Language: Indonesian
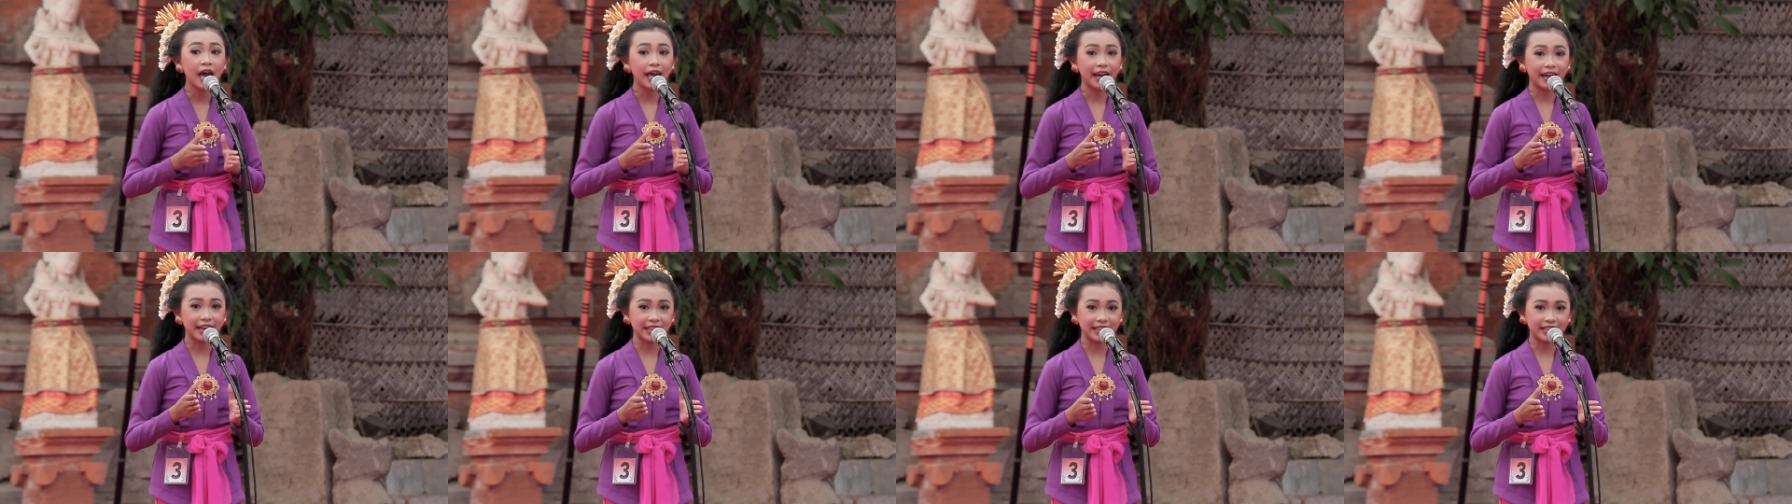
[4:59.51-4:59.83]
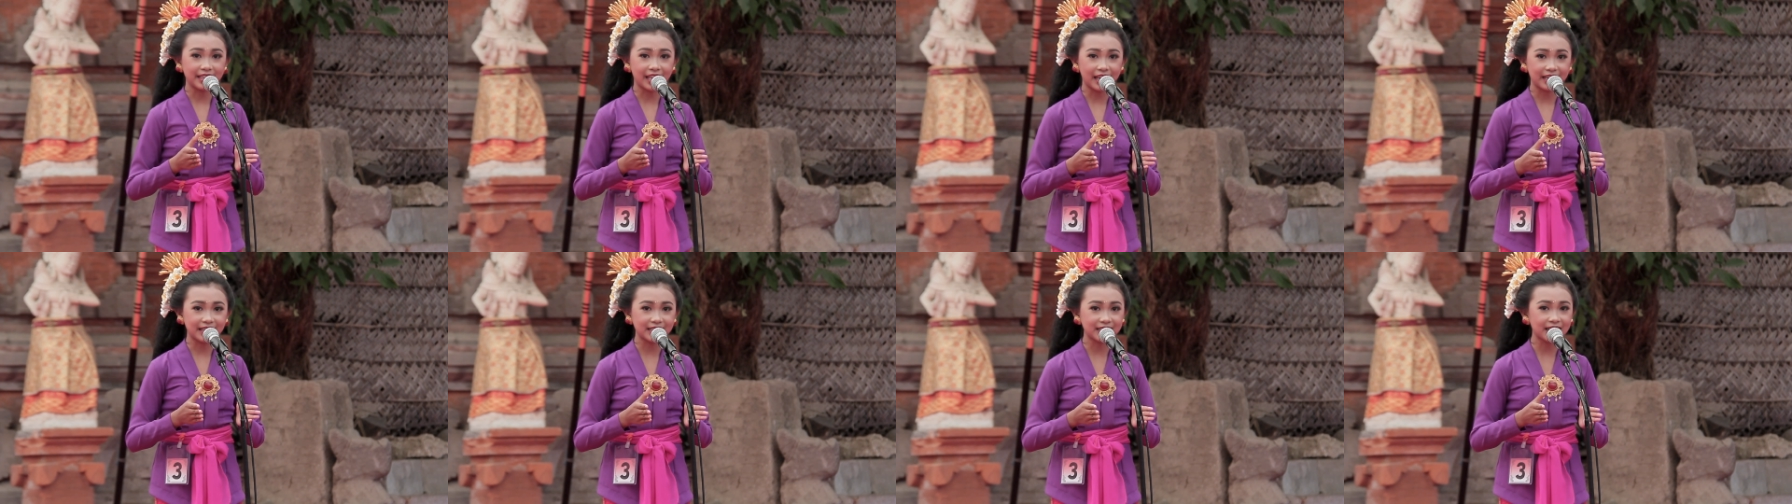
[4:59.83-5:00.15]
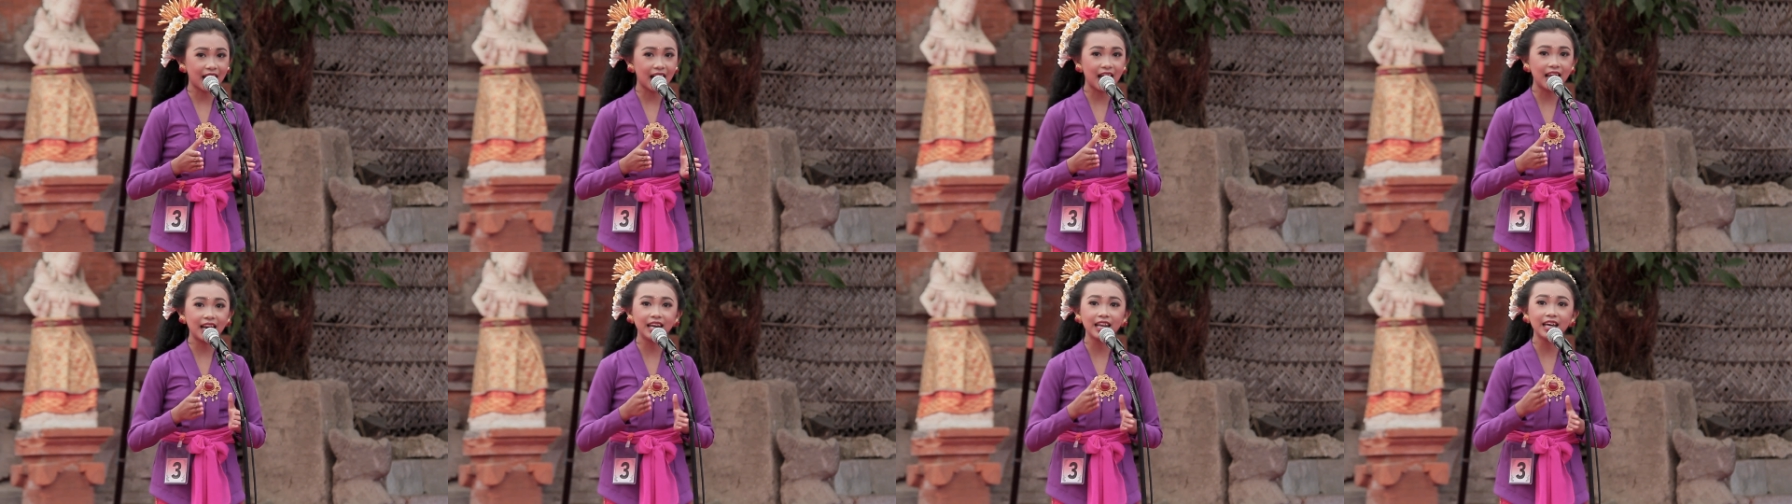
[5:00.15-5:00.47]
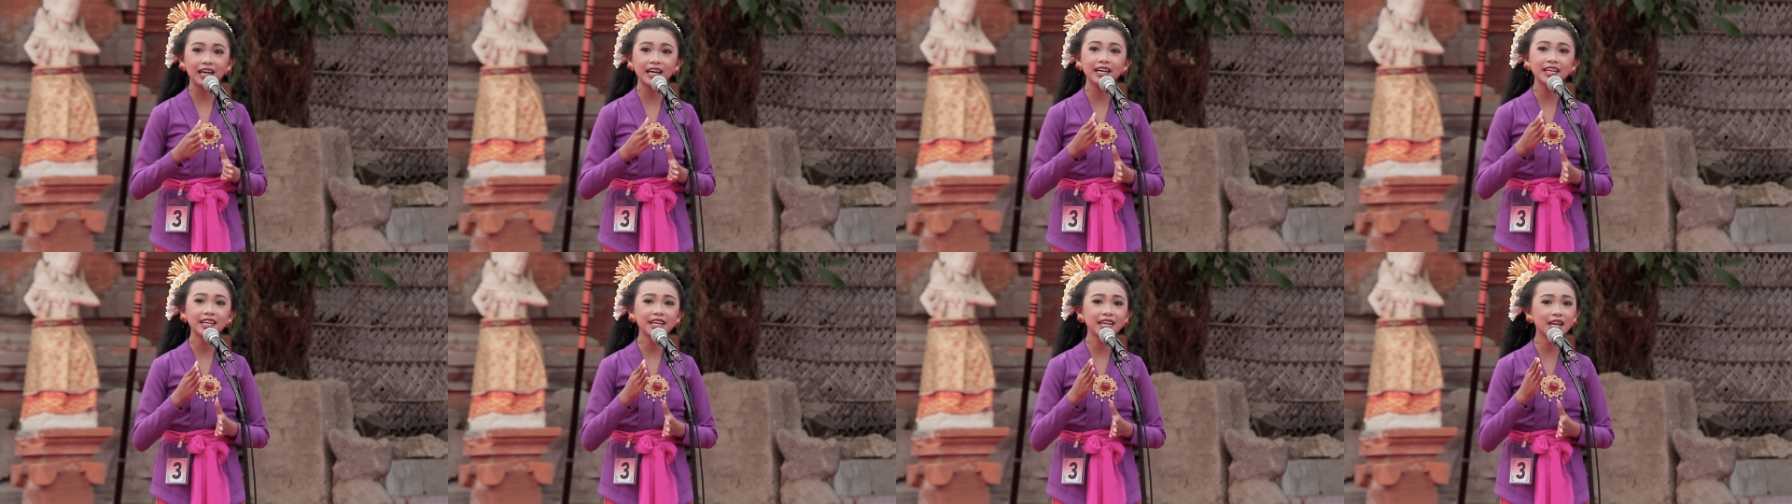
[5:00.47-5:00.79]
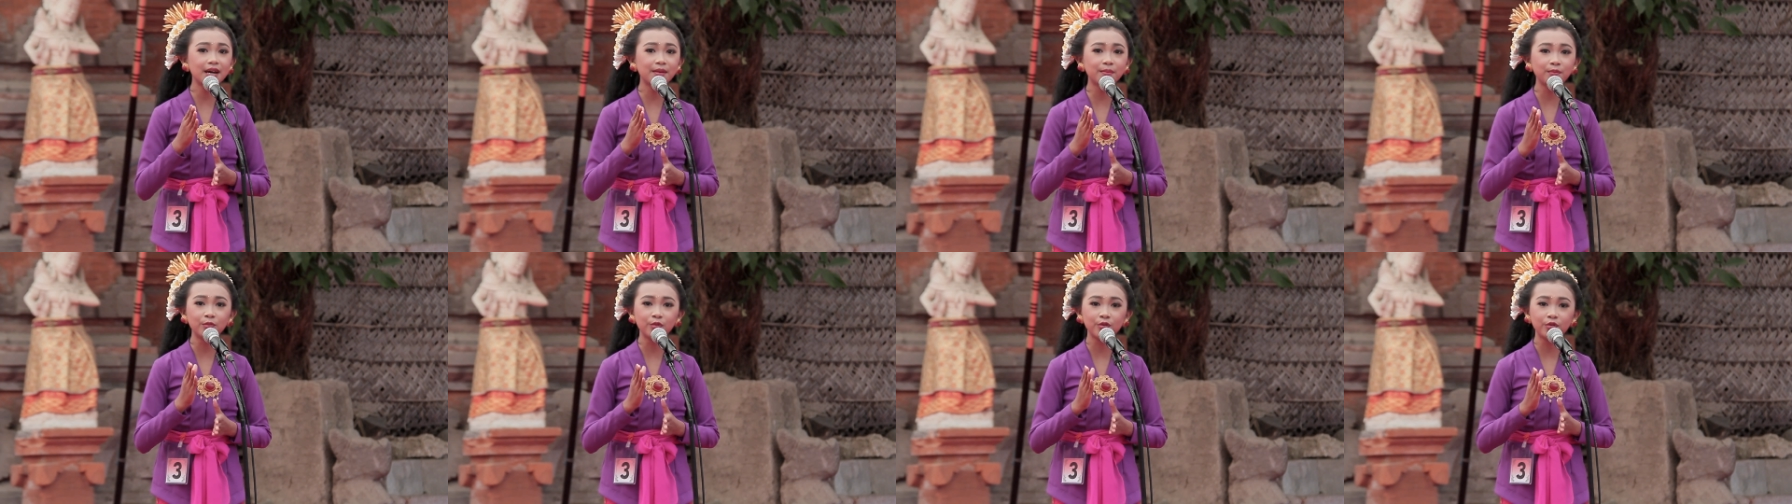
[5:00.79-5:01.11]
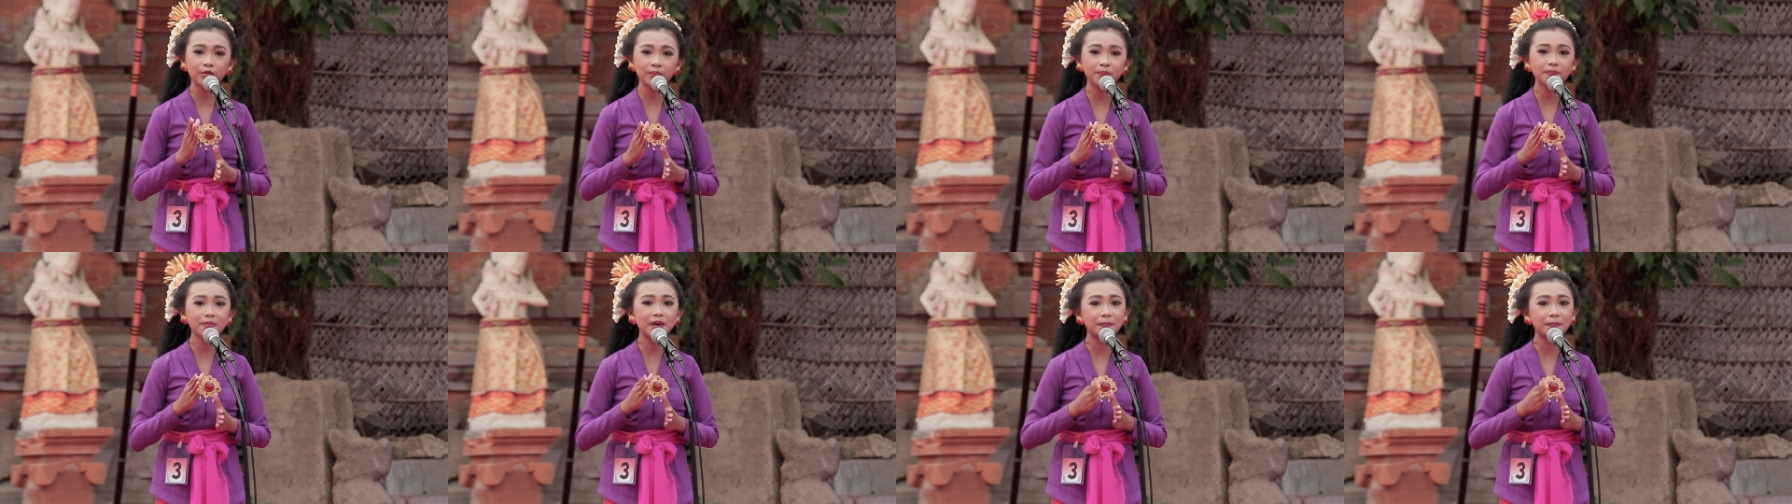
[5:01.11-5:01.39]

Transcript: Ritat kala nemu